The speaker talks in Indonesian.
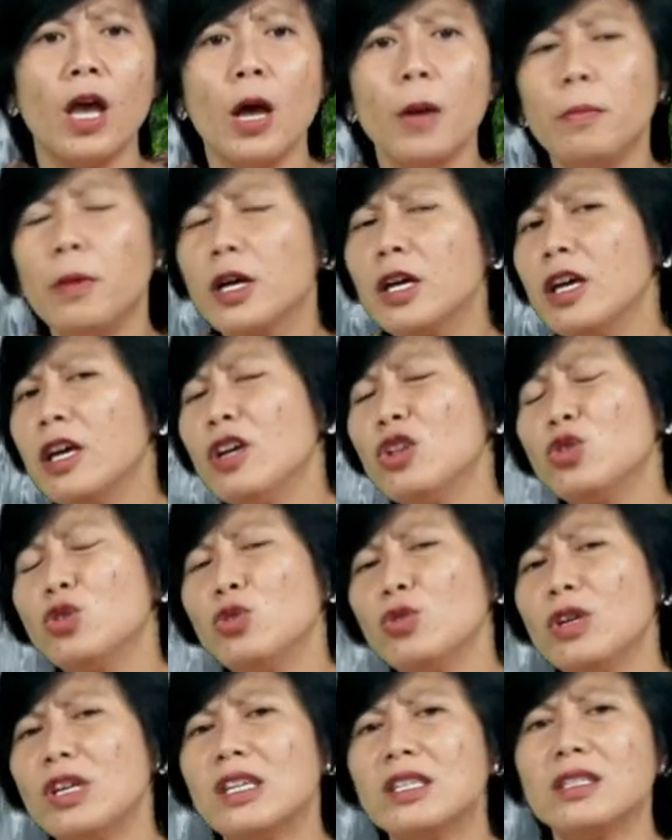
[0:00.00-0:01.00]

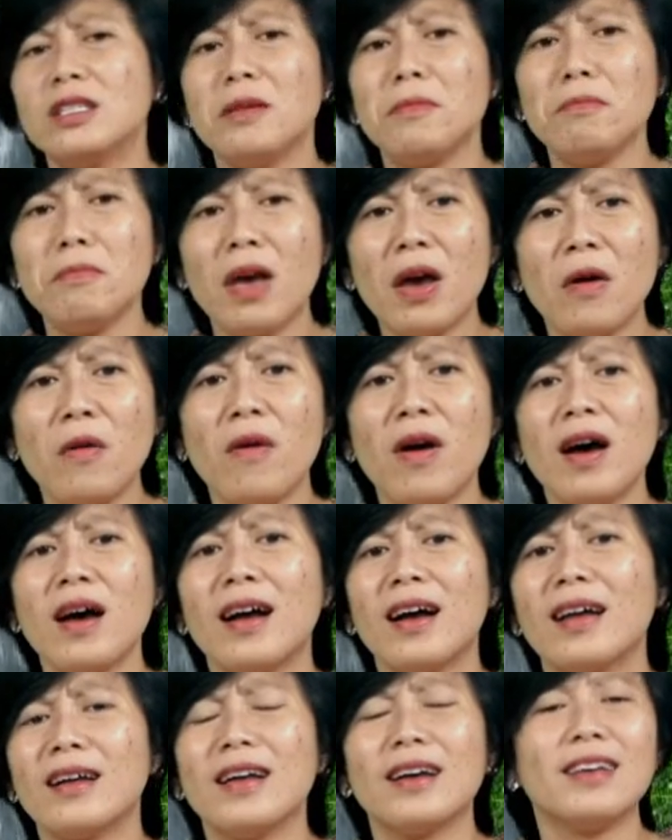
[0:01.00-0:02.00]
Begitu istimewa
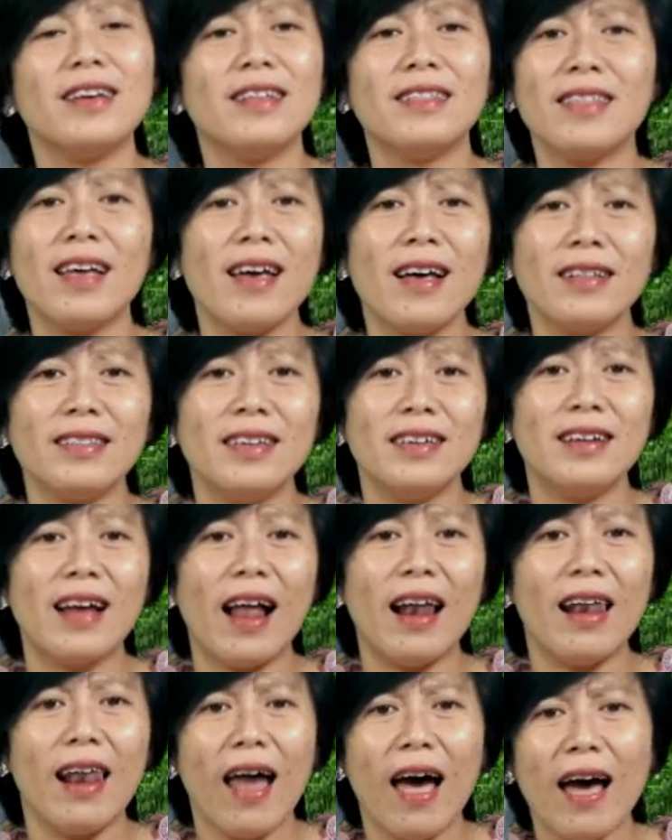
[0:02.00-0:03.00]
karena kita yang
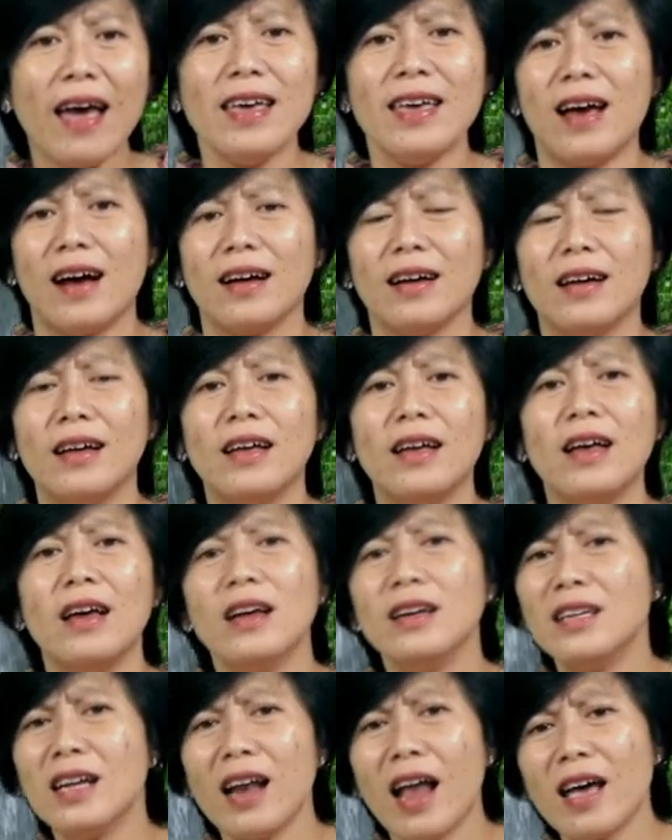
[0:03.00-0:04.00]
tidak layak
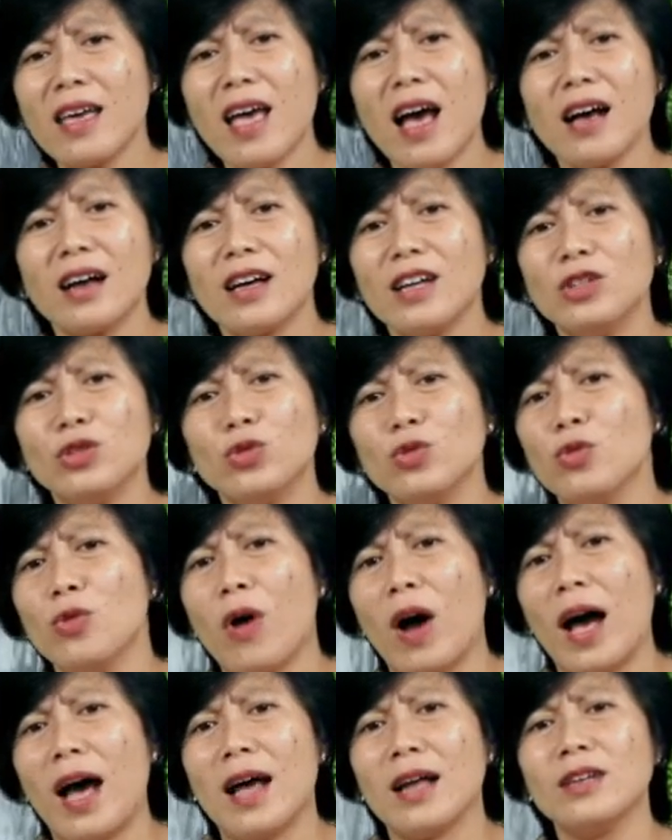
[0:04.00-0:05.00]
dilayakkan
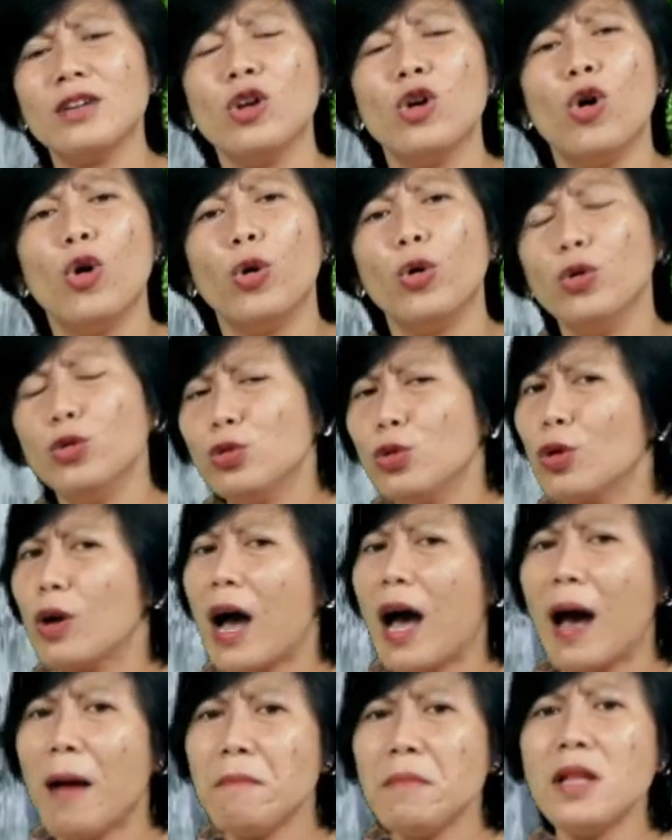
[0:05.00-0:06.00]
Tuhan untuk
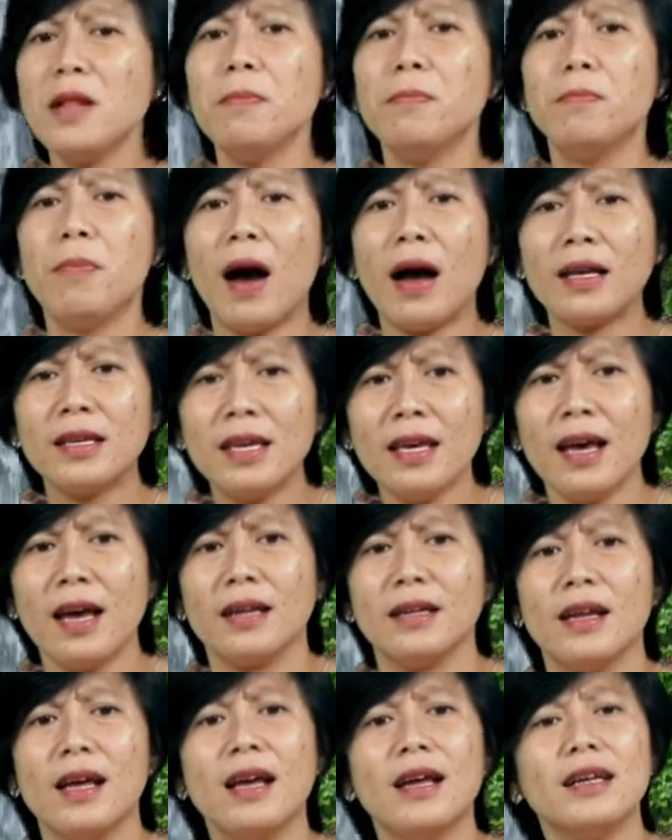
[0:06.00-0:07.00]
ambil
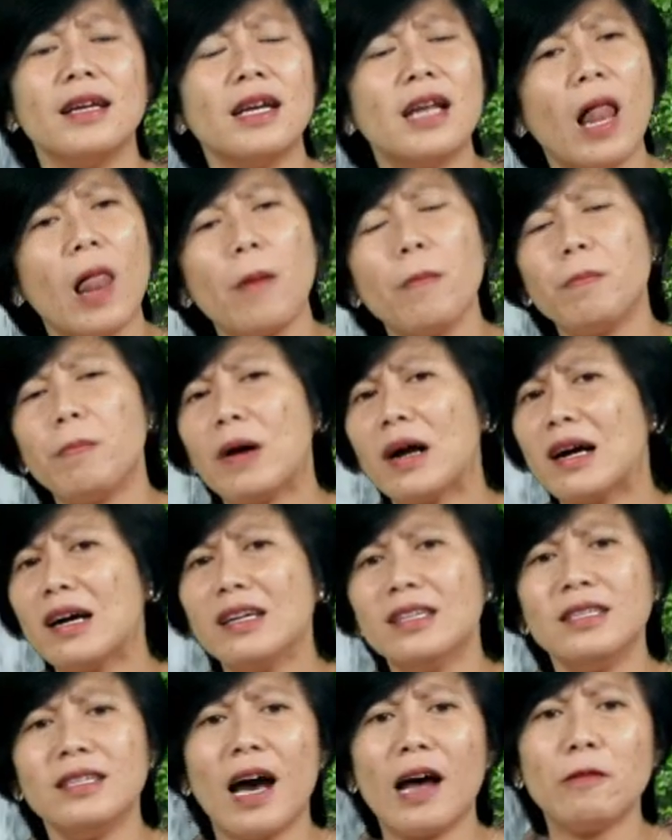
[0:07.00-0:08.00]
bagian di dalam
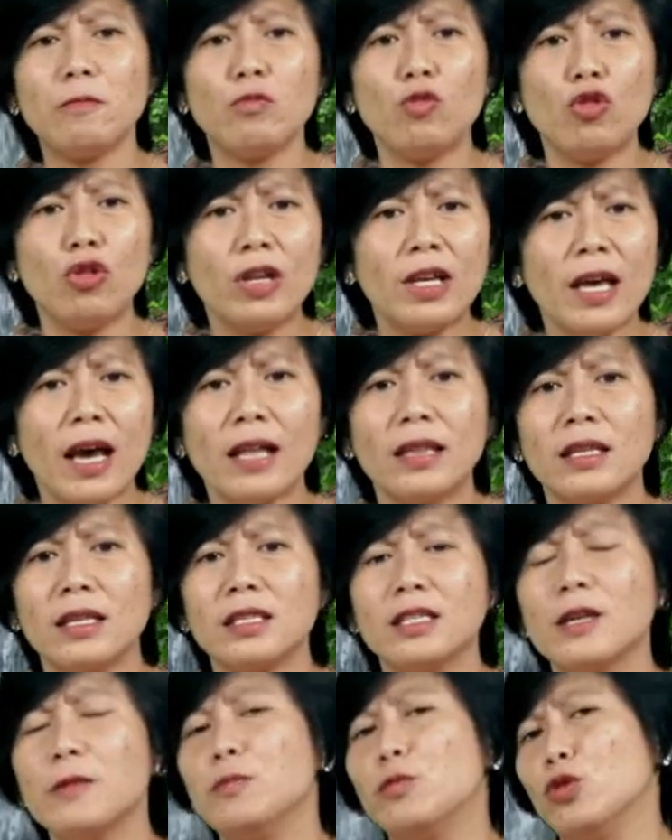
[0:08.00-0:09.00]
pekerjaan mulia
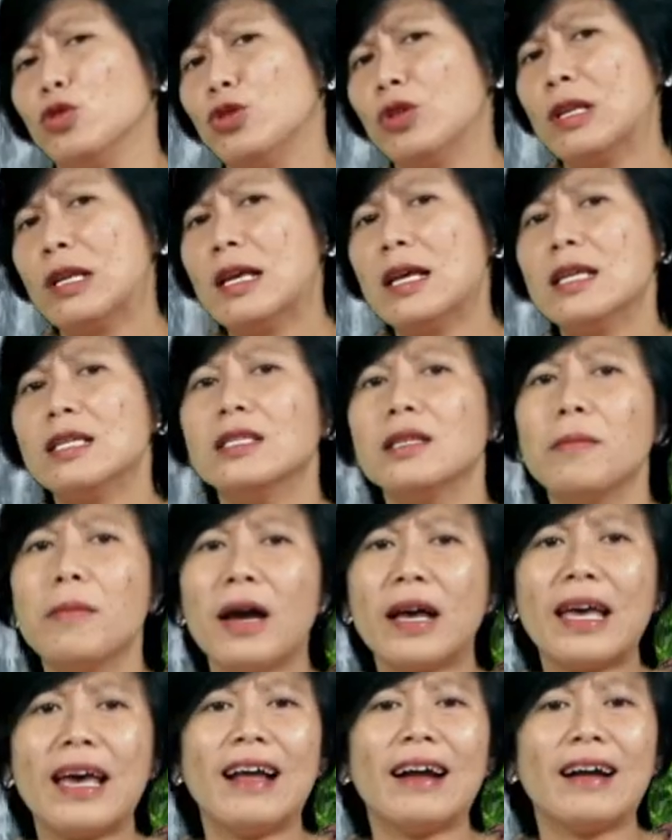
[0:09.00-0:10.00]
tersebut
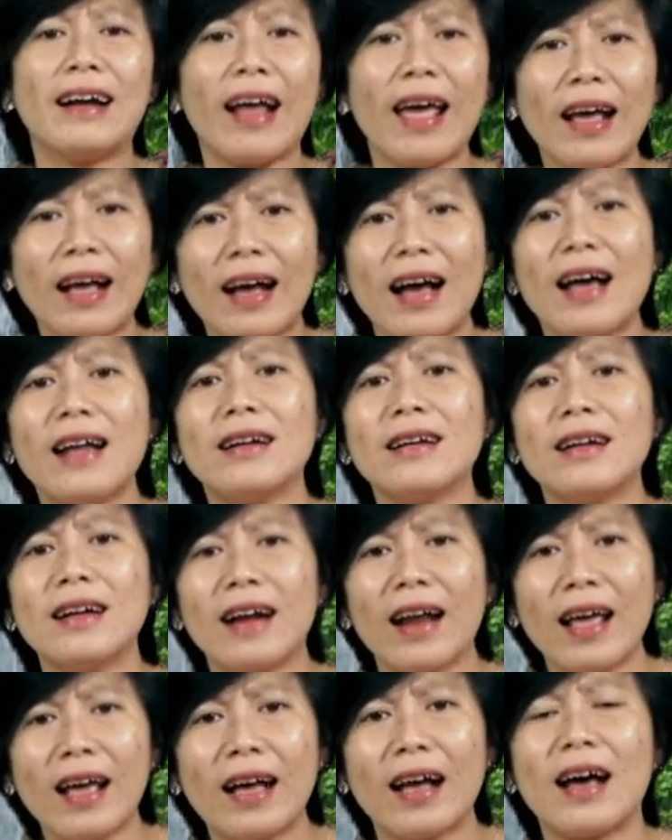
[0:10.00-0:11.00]
sebagai
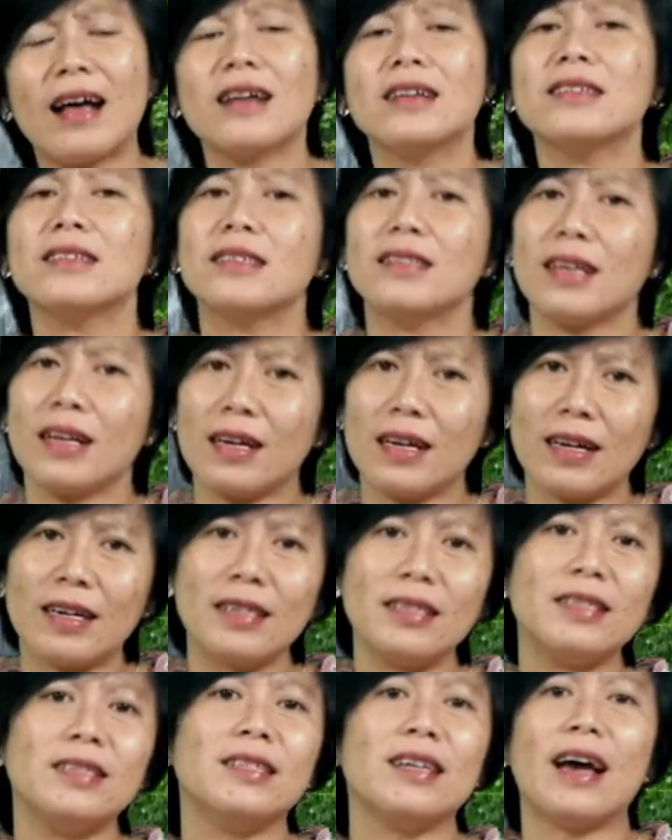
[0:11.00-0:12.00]
rekan-rekan
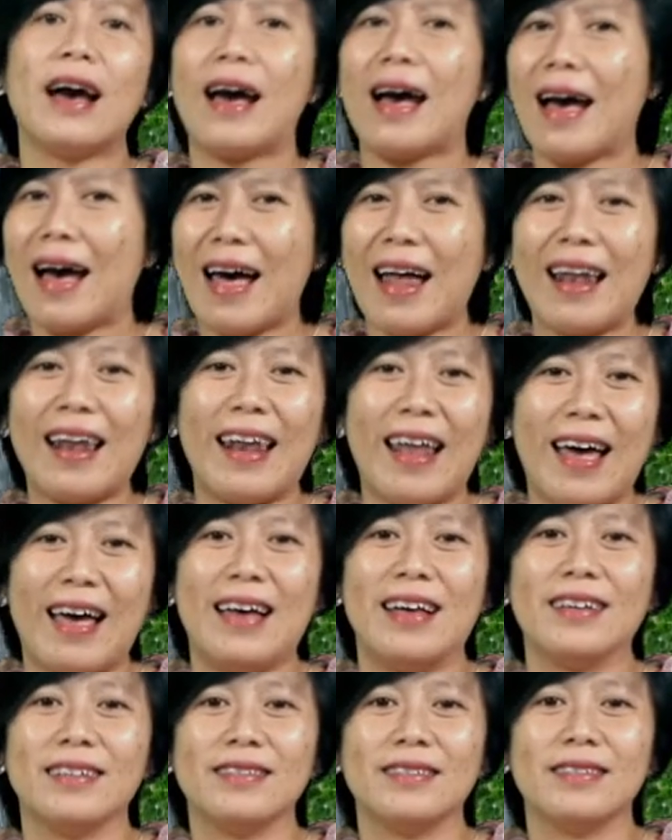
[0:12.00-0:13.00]
sekerja
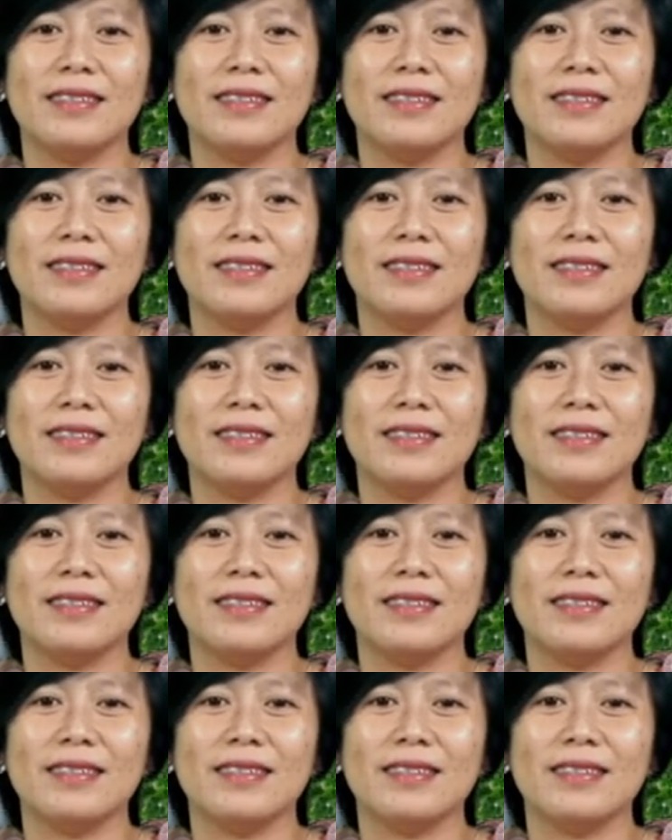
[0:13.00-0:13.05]
Allah.